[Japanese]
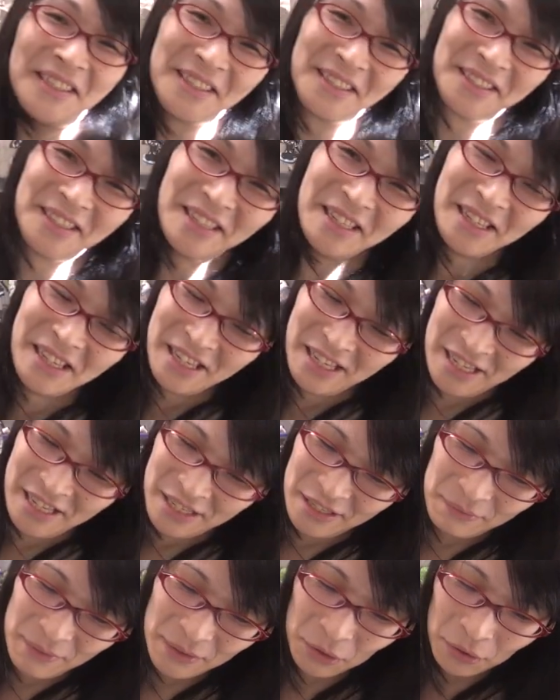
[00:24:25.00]
です
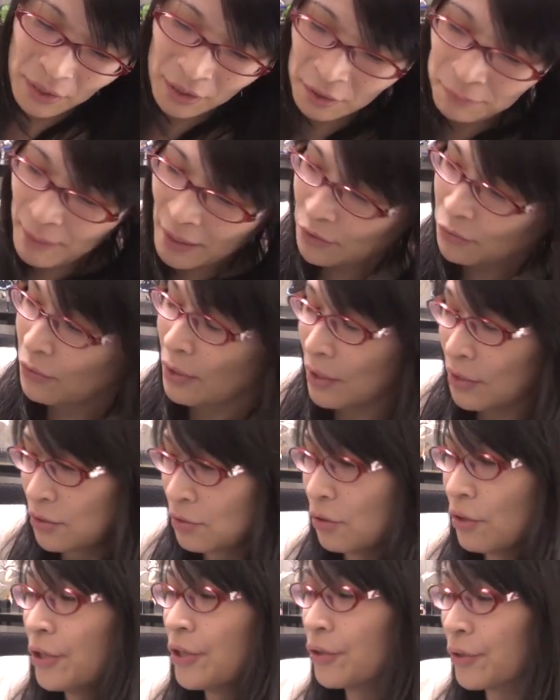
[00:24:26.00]
まあトラックパッドは
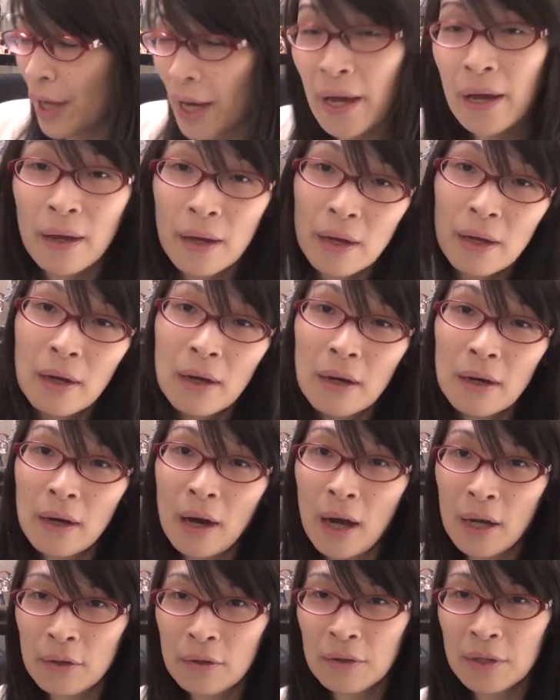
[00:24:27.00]
すごいよね
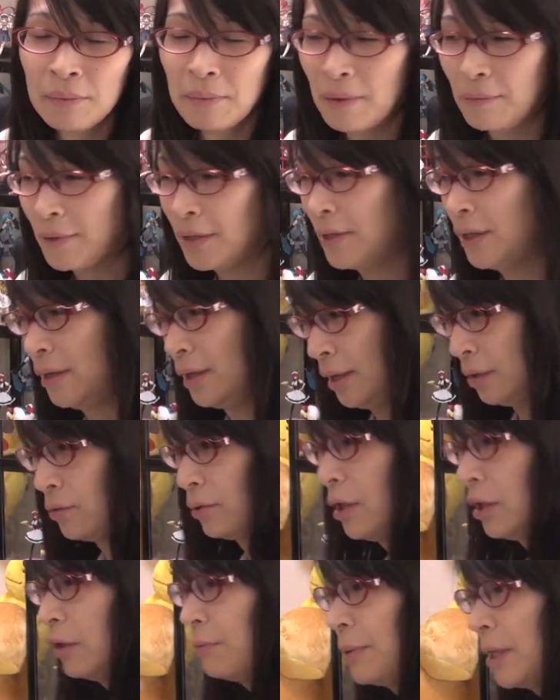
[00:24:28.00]
あの今までね
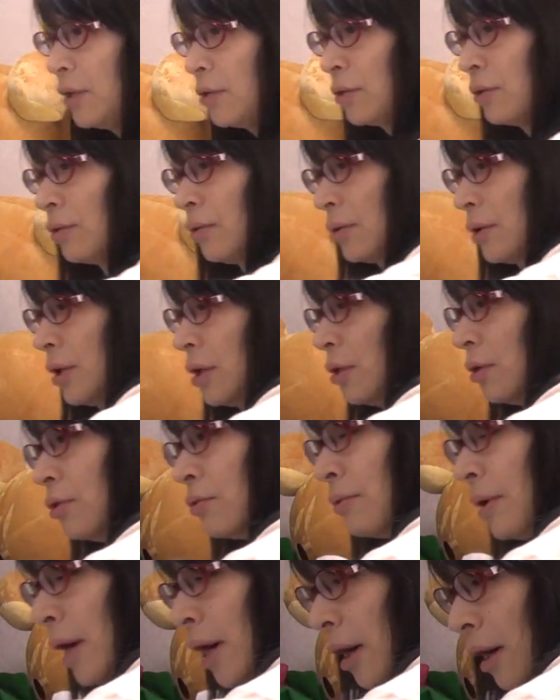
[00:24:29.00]
トラックパッドってい
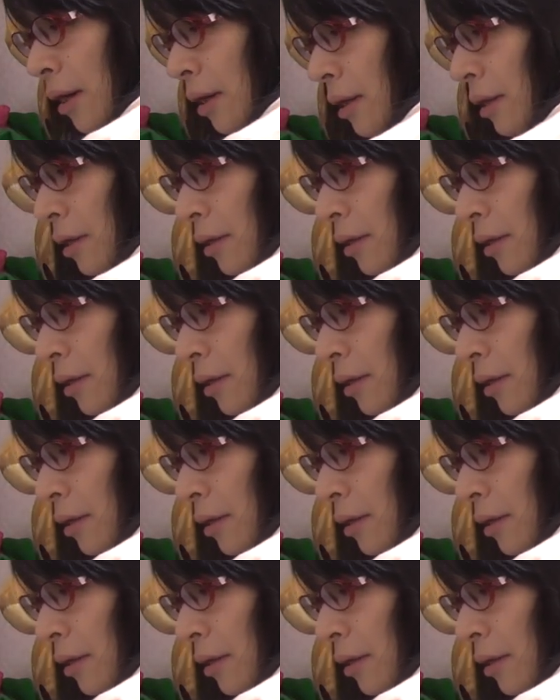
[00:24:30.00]
うのは